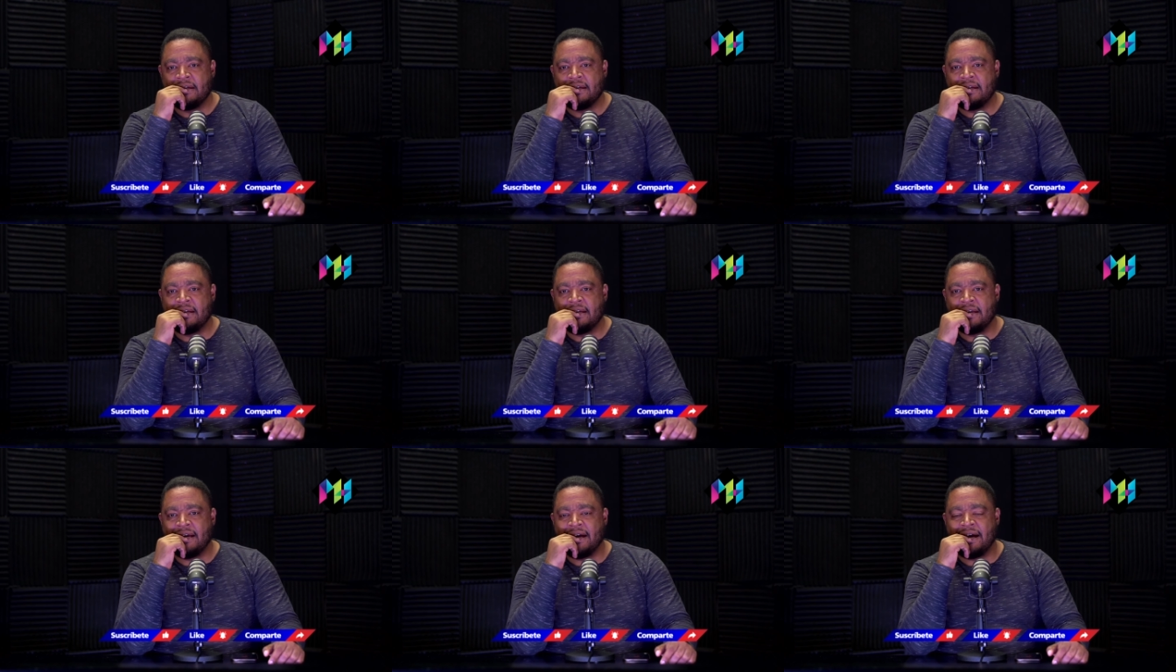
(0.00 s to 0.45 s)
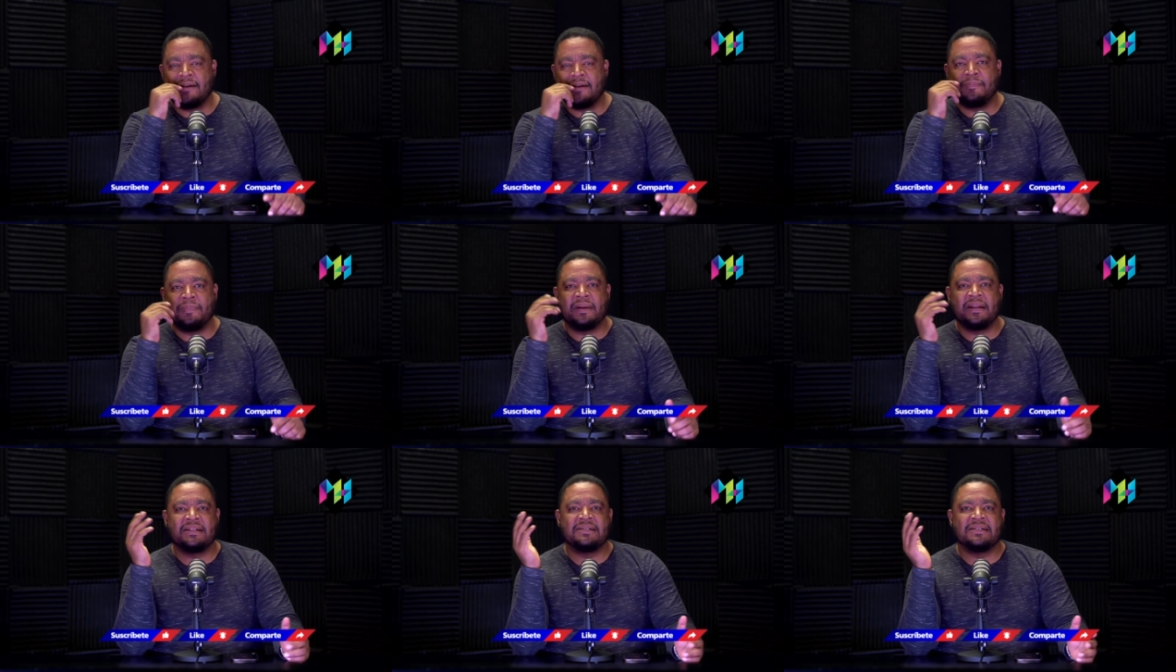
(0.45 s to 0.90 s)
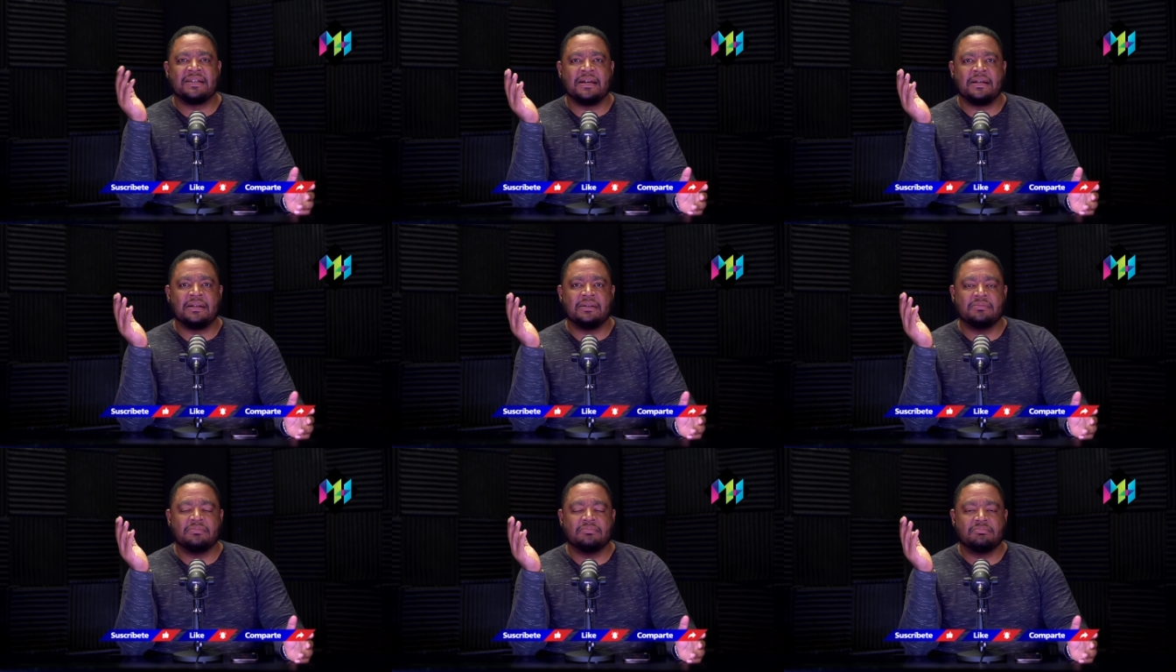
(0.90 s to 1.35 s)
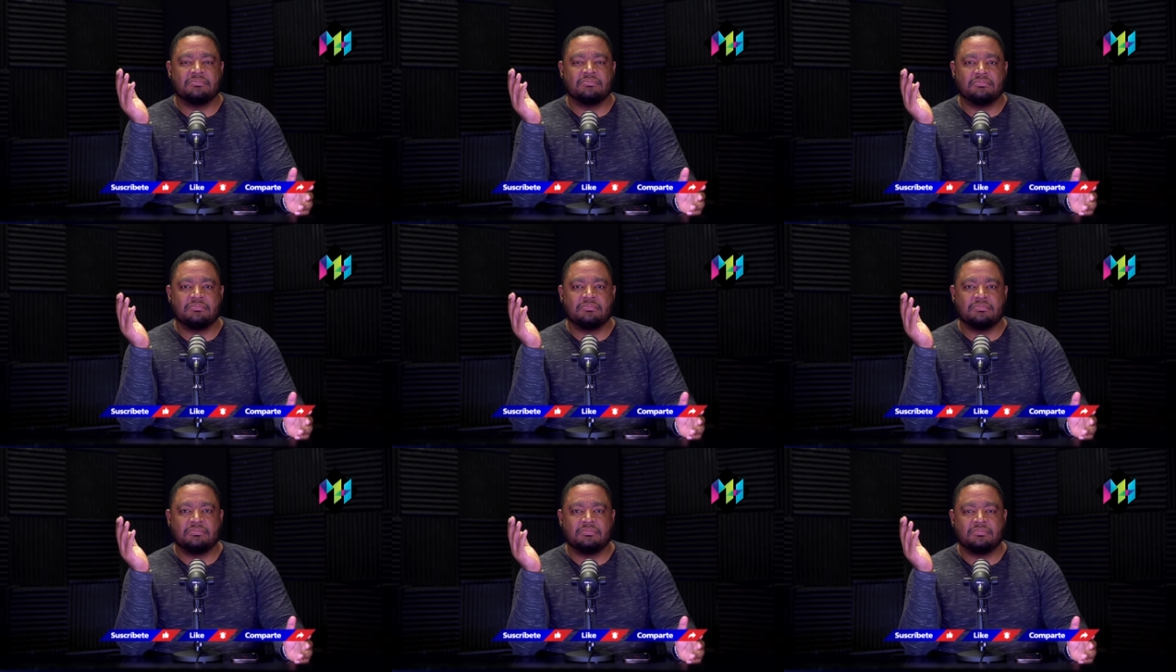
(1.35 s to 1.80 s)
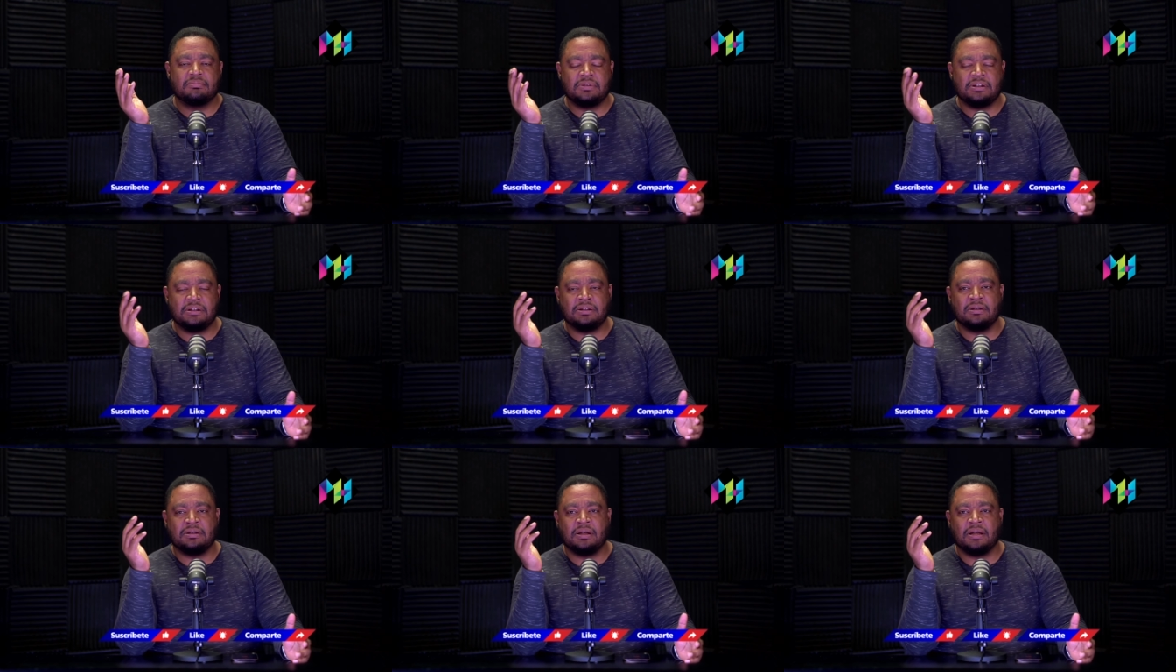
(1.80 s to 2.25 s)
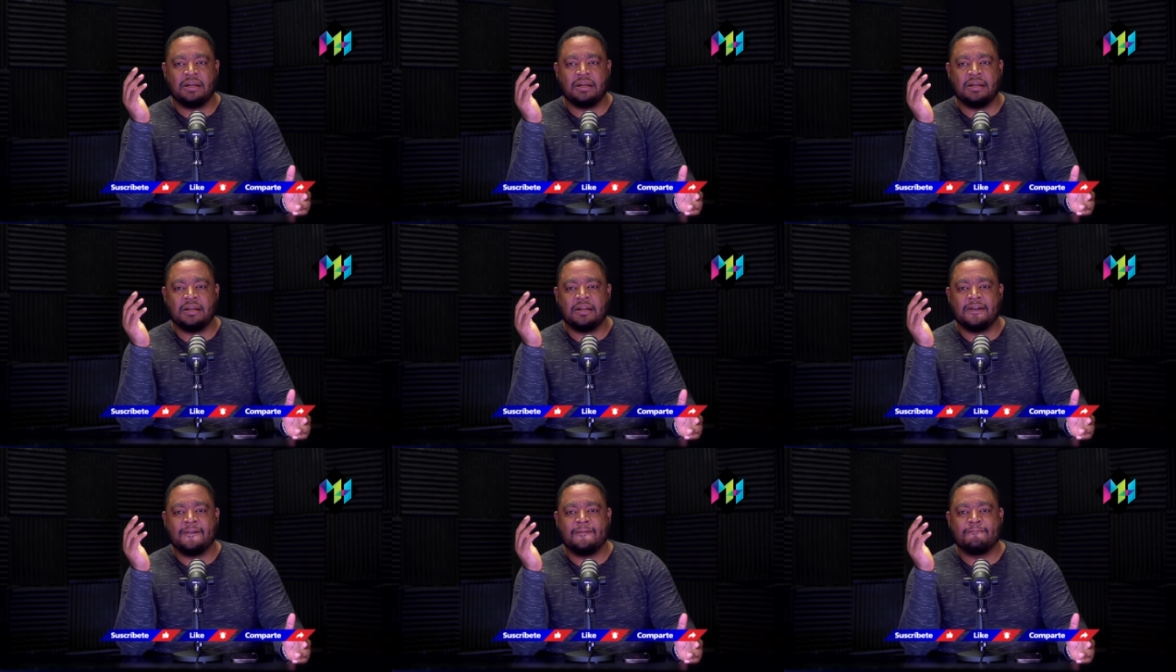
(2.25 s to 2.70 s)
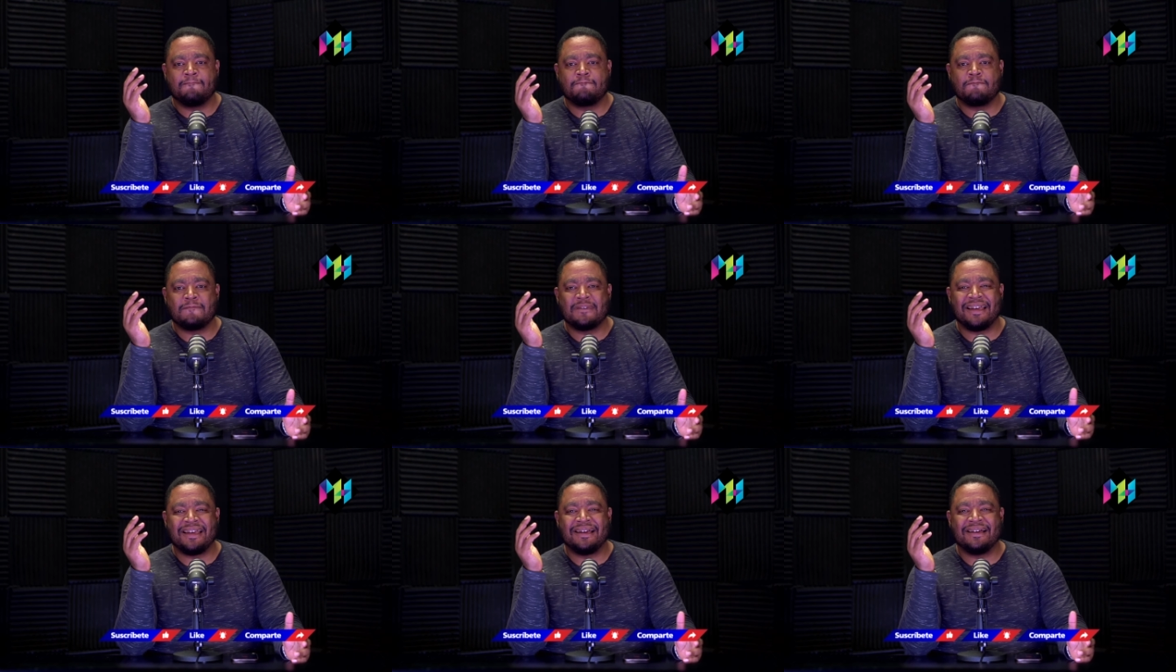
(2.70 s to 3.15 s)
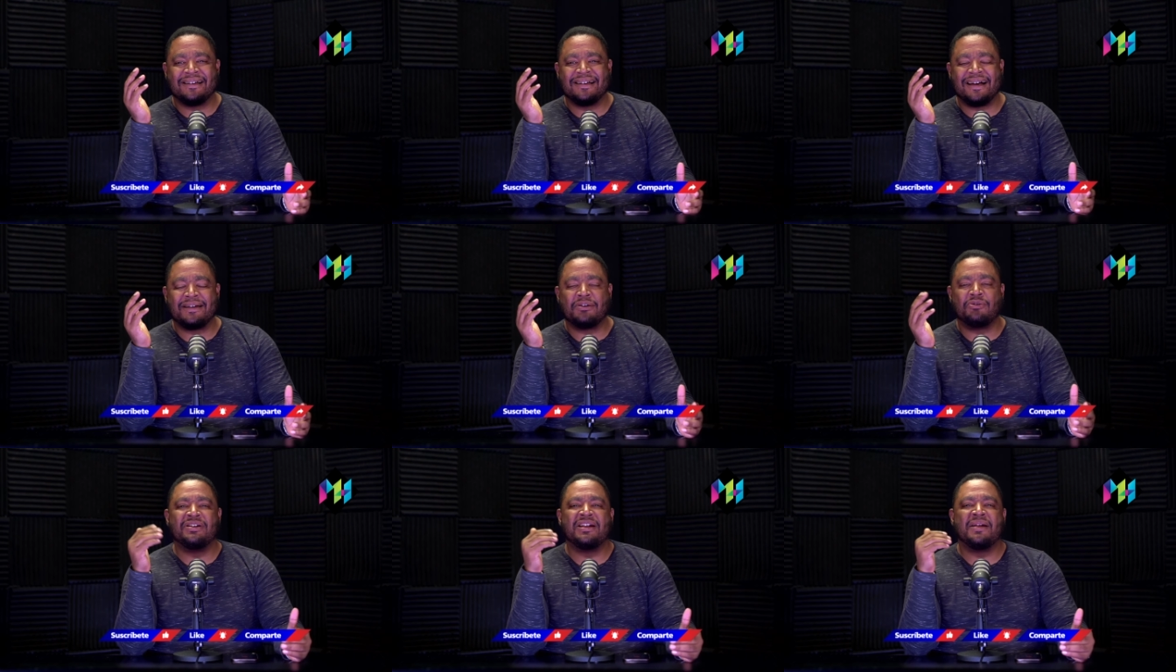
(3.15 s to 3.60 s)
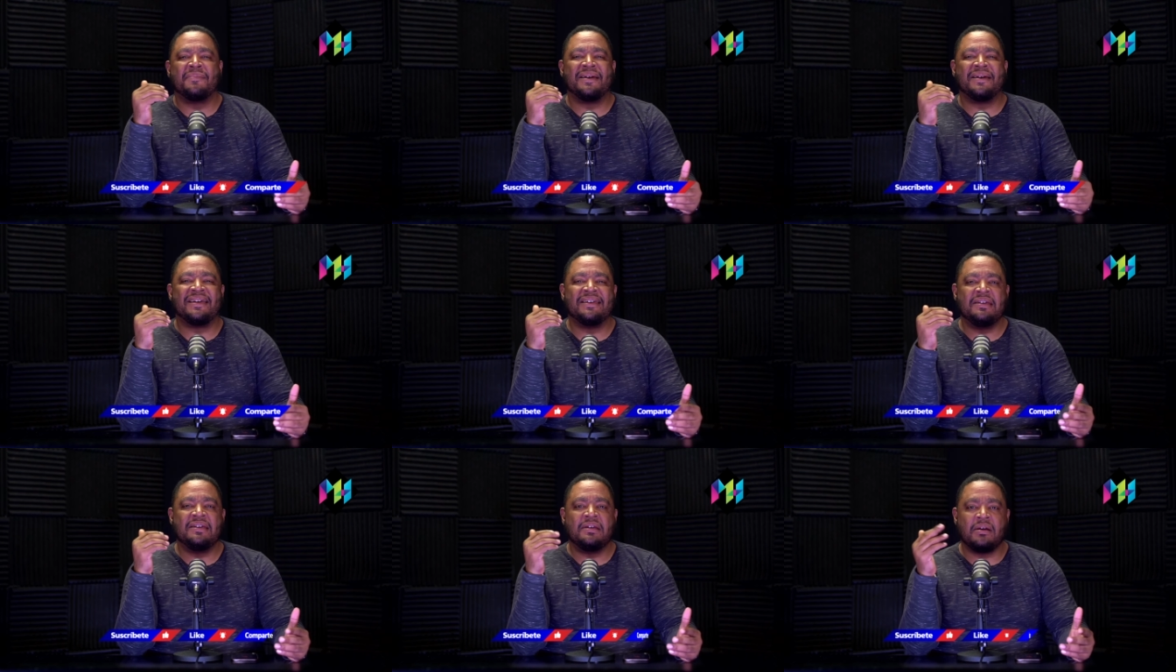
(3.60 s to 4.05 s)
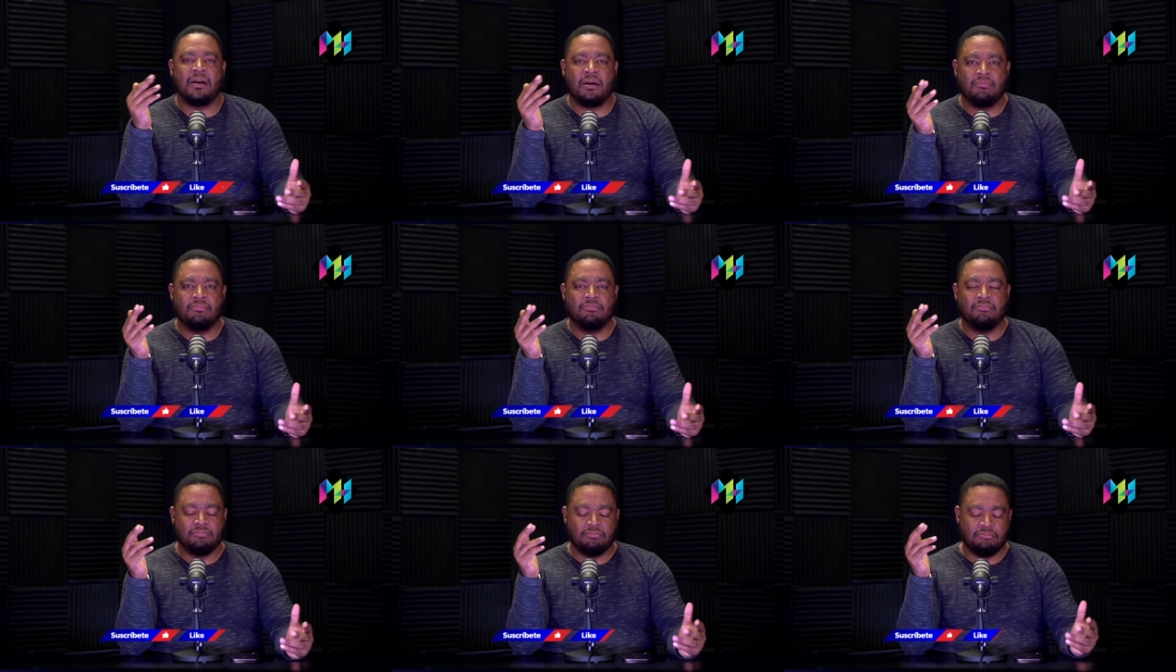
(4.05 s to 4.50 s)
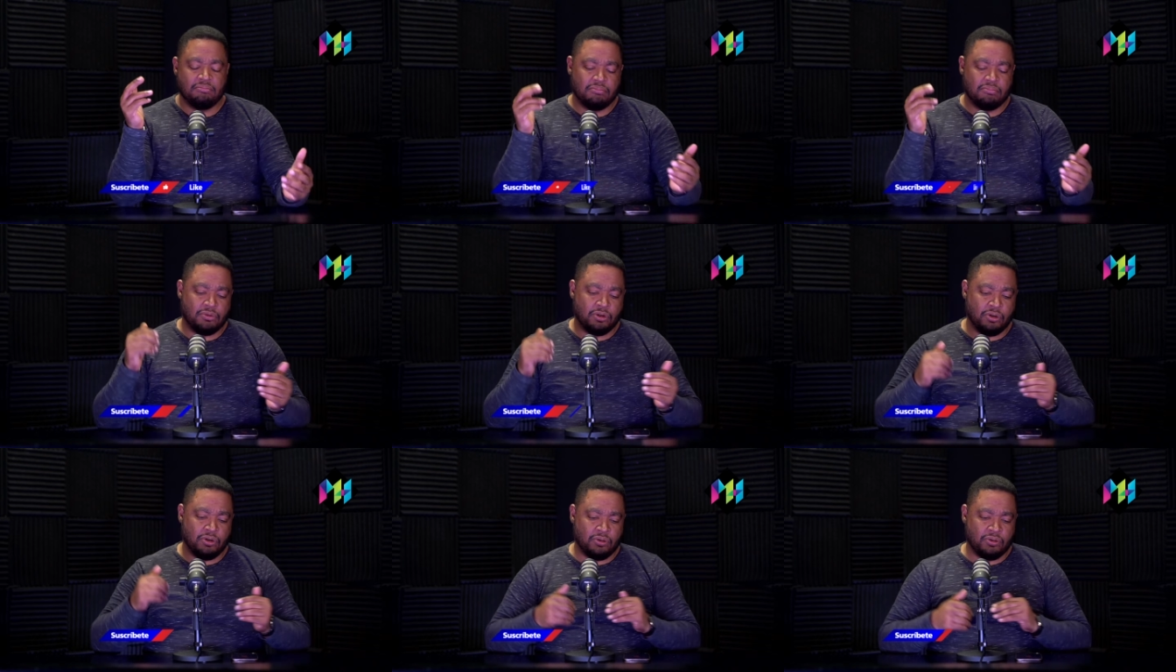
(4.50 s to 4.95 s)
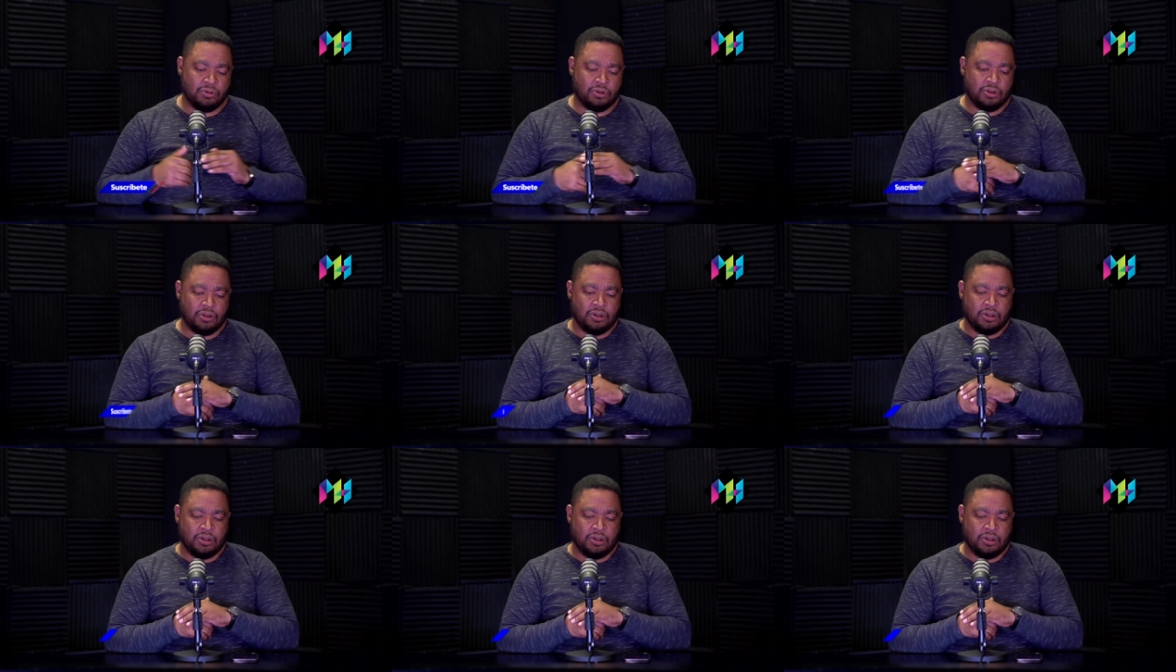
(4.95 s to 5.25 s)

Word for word: eh, al parecer eh, Carolina Mejía, ¿no?